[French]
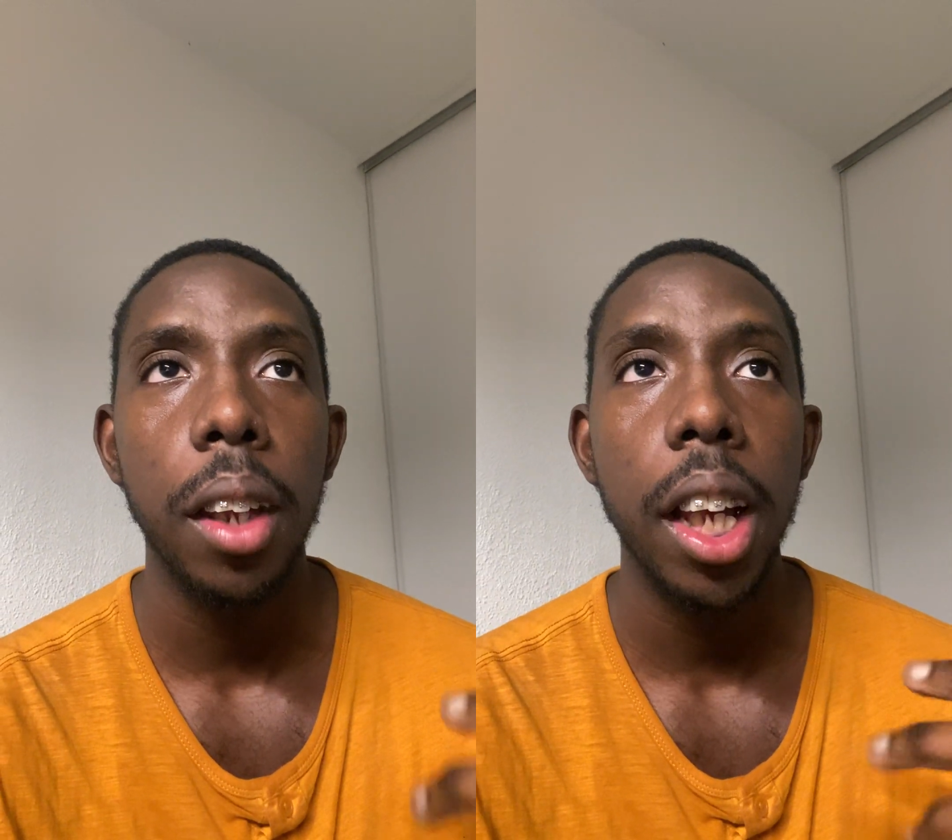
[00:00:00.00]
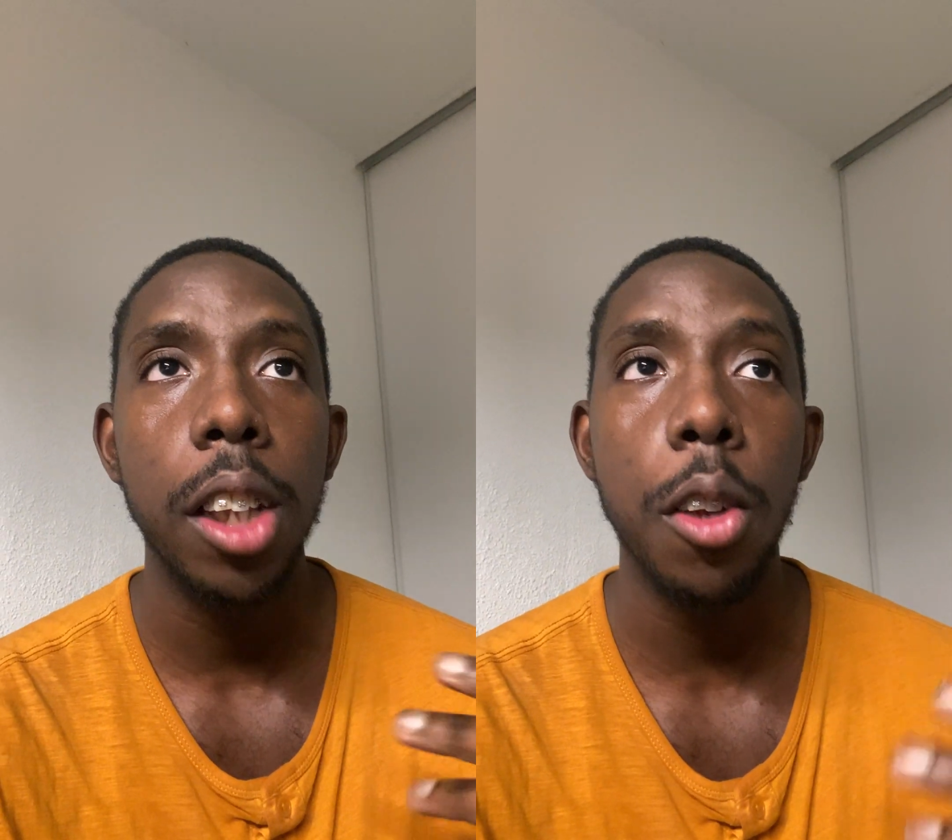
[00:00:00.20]

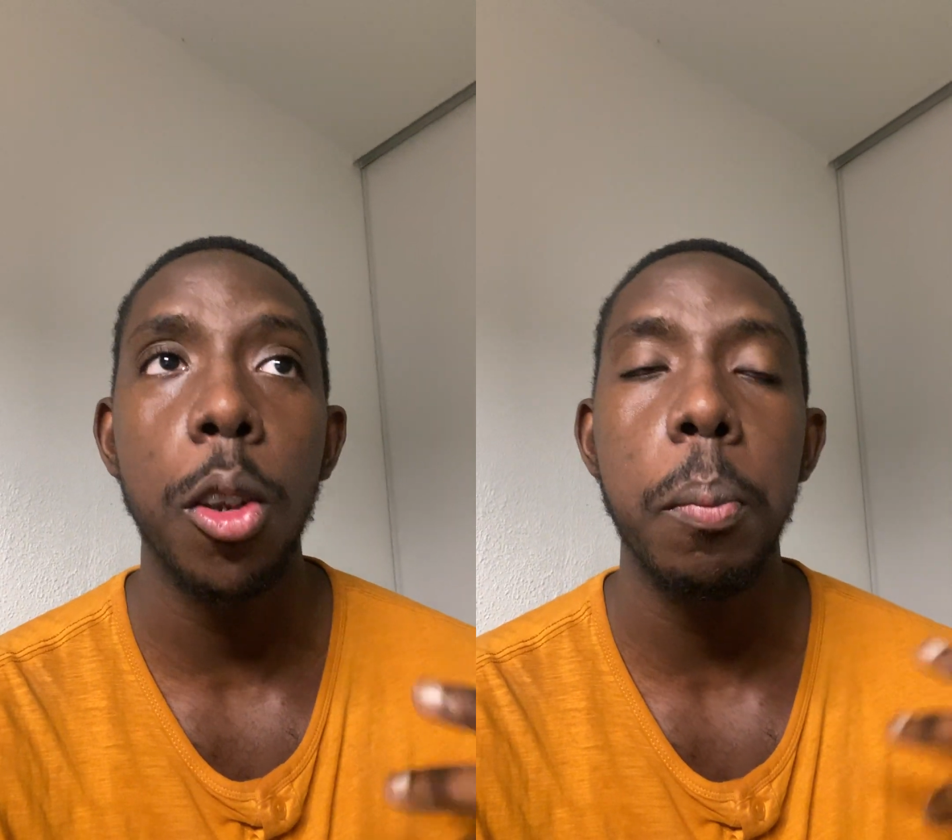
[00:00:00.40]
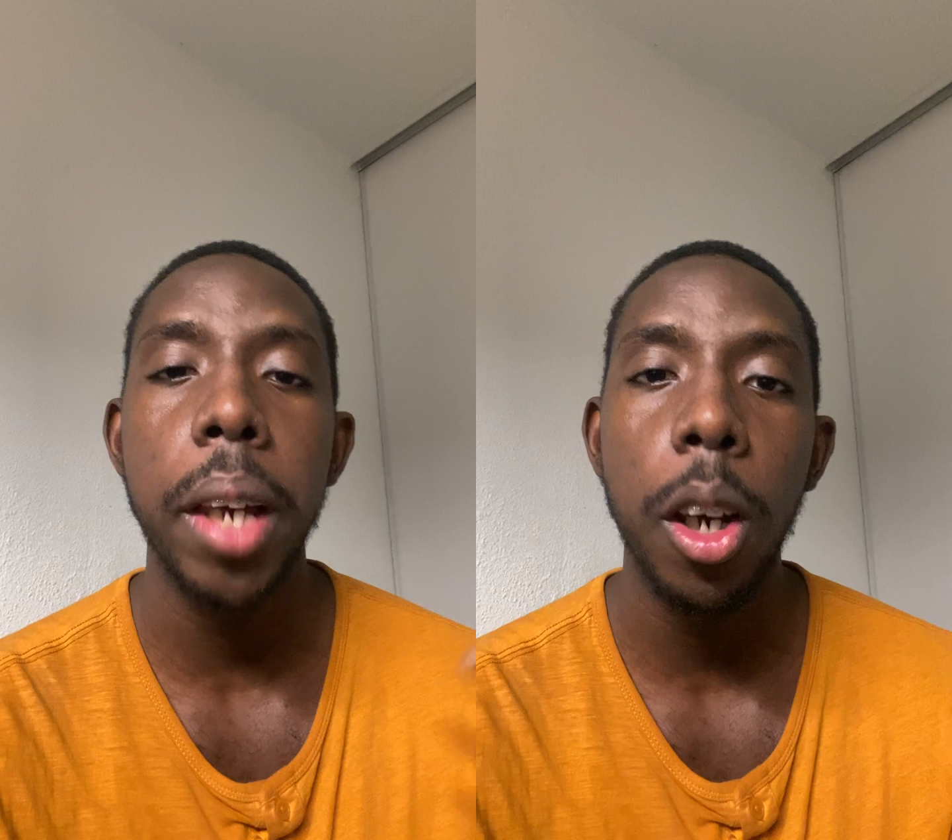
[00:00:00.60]
et dans
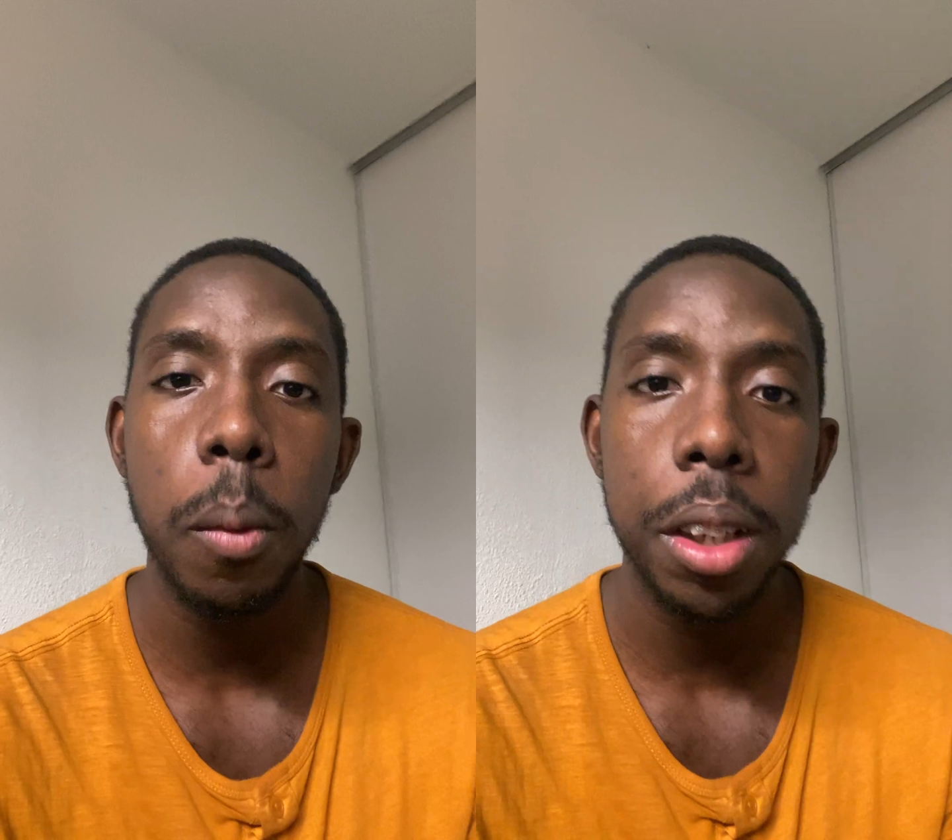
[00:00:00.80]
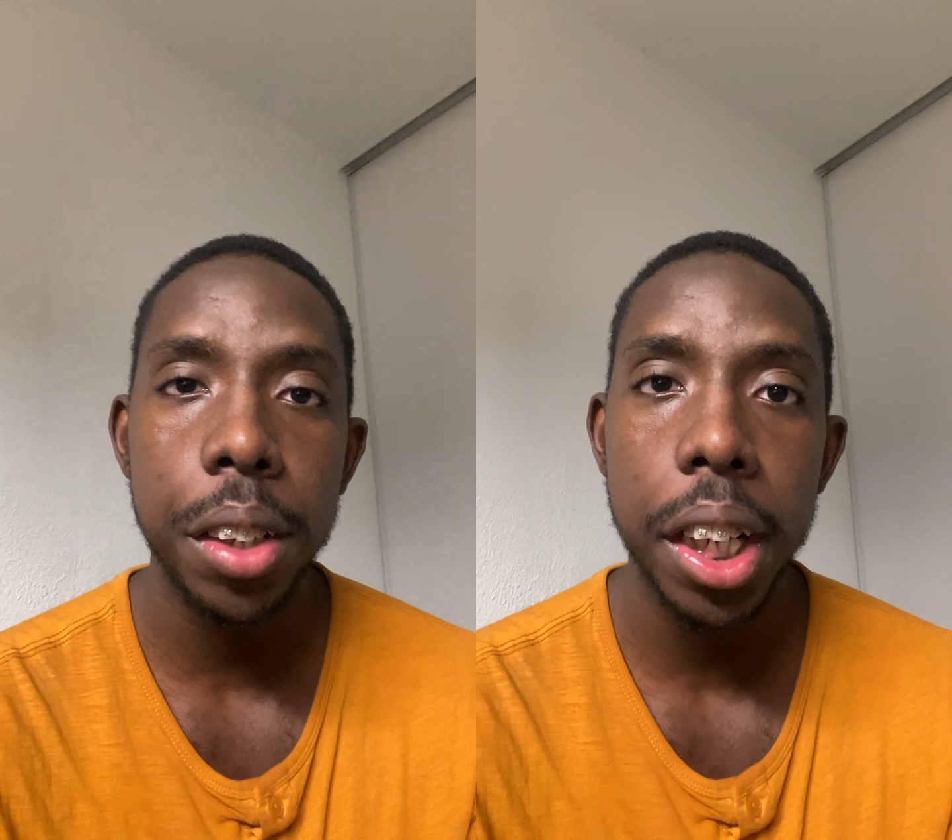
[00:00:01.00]
un pays
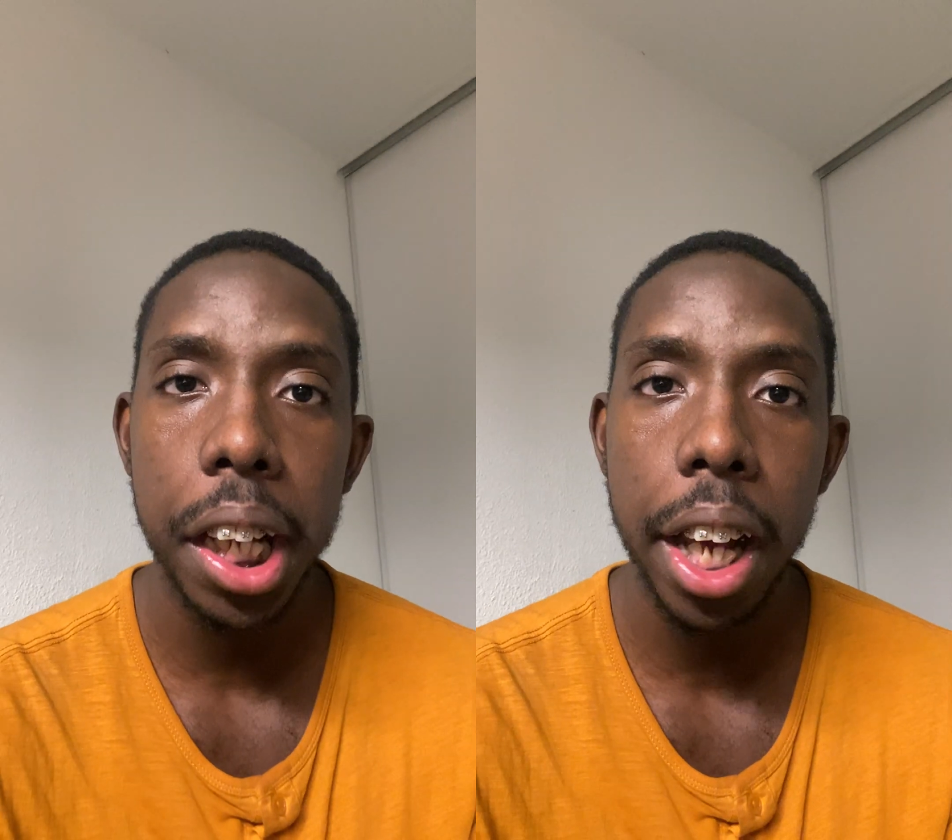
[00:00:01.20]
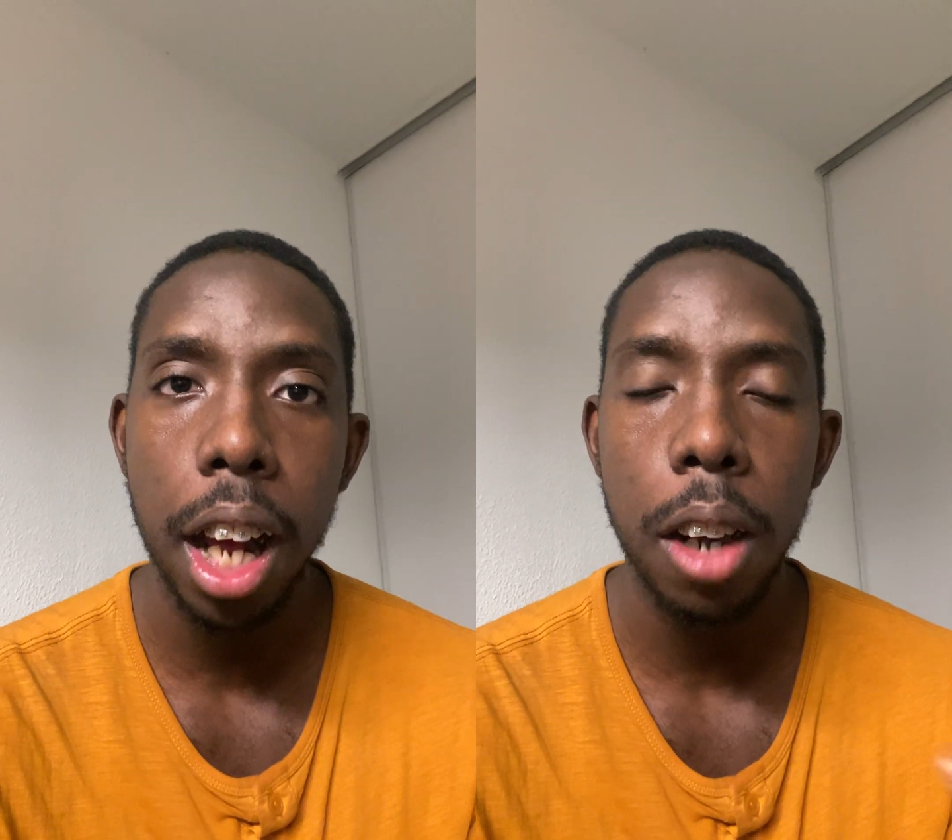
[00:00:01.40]
comme le
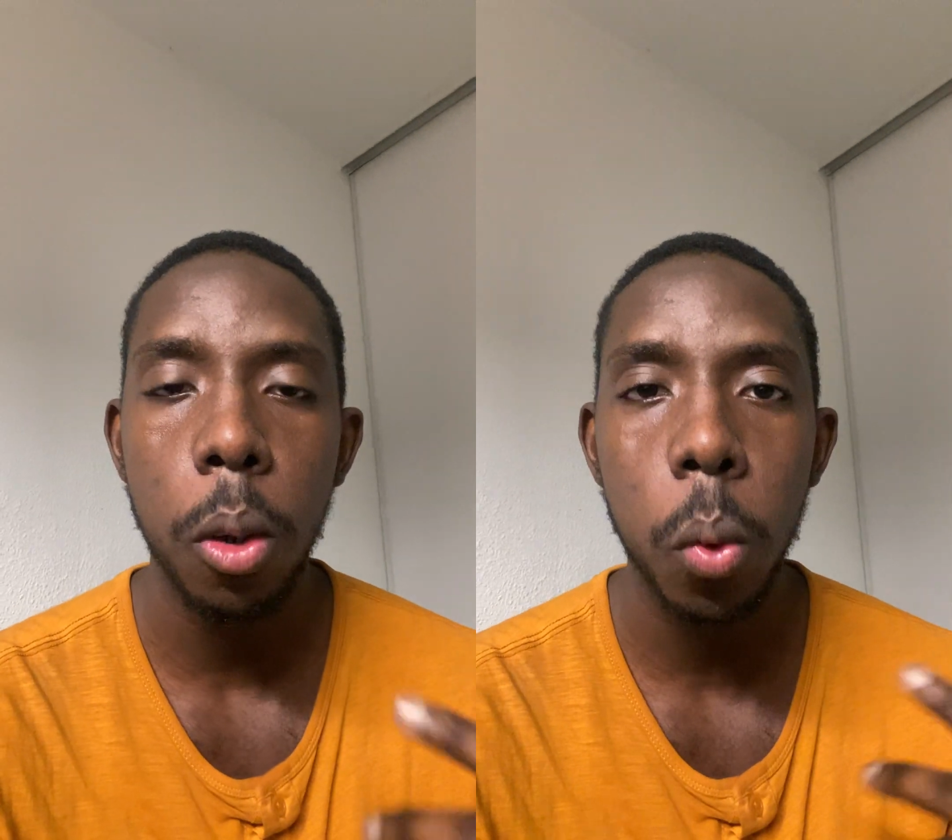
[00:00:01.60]
Sénégal